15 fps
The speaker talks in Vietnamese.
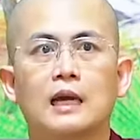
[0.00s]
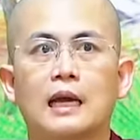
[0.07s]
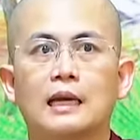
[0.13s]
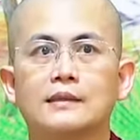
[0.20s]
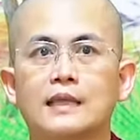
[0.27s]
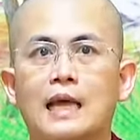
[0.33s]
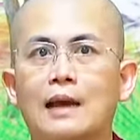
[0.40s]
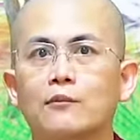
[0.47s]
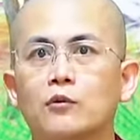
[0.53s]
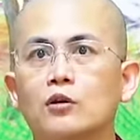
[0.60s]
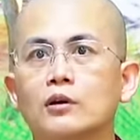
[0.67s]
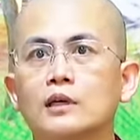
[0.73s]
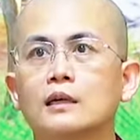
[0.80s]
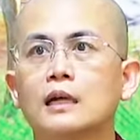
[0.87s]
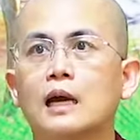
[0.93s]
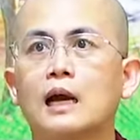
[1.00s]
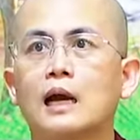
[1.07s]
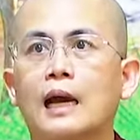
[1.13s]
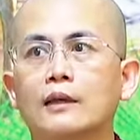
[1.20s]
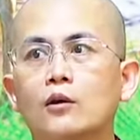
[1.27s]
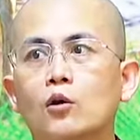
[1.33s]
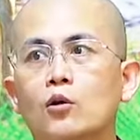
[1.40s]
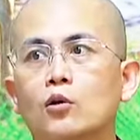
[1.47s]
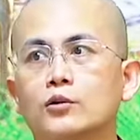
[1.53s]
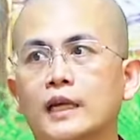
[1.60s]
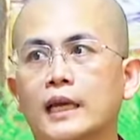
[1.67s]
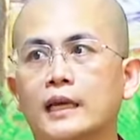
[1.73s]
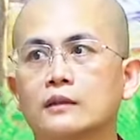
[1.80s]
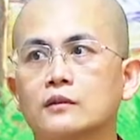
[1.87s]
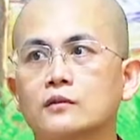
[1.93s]
hay tàm có nghĩa là hãy hổ
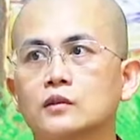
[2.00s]
thẹn